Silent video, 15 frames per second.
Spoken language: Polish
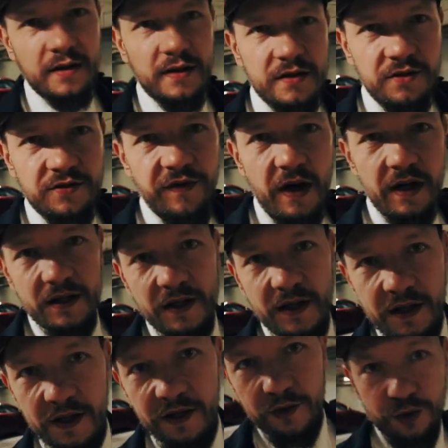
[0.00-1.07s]
Jest
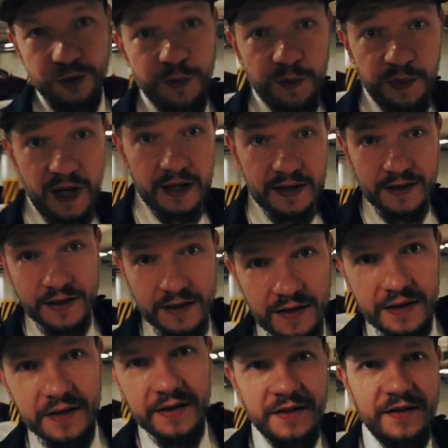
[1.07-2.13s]
czwartek, już po pracy
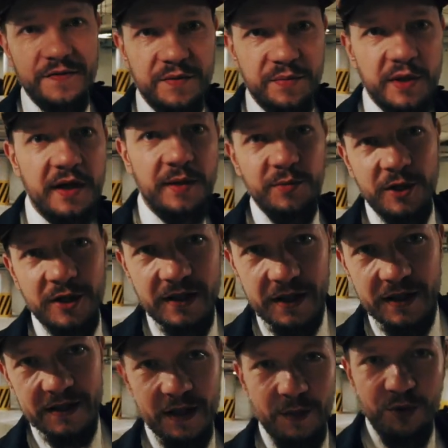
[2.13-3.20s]
i wybieram się
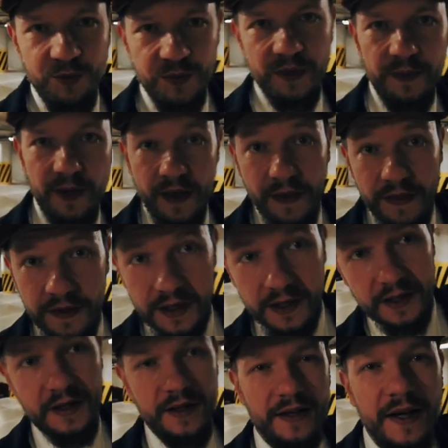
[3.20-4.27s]
teraz na próbę painting.
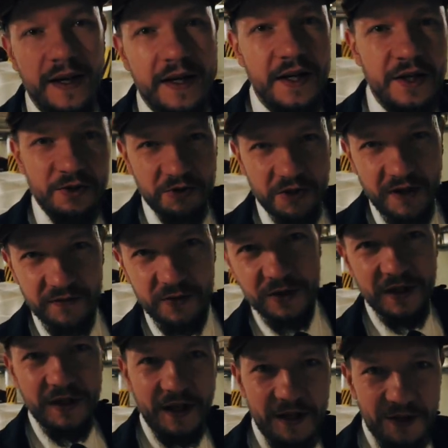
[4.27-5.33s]
Dawno
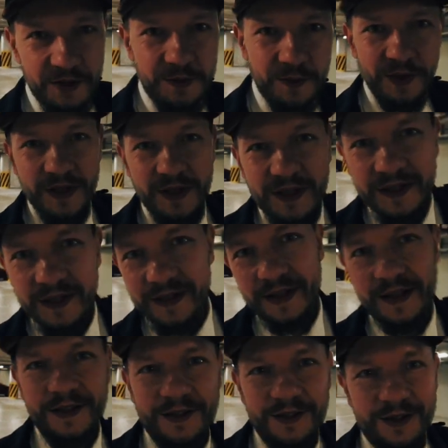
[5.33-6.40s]
nie graliśmy,
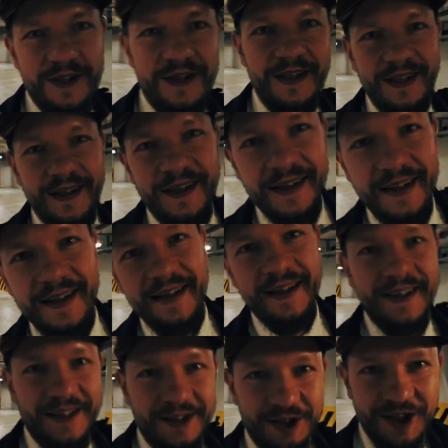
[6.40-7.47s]
także
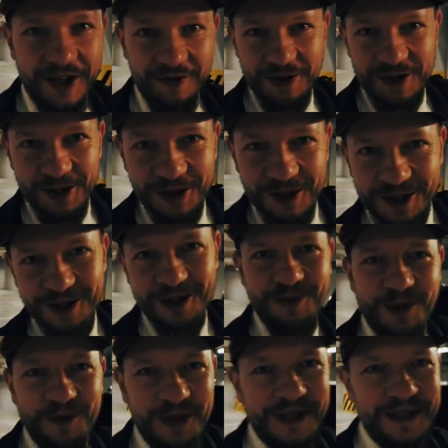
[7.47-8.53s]
ciekawe czy coś jeszcze
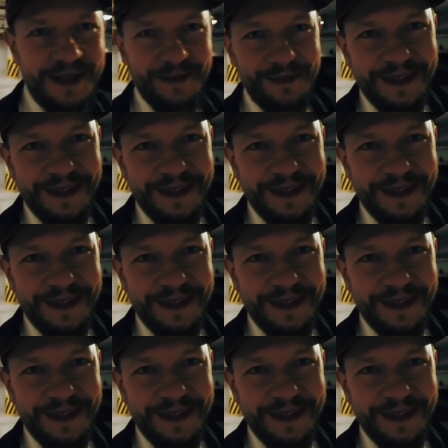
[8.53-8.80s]
pamiętam.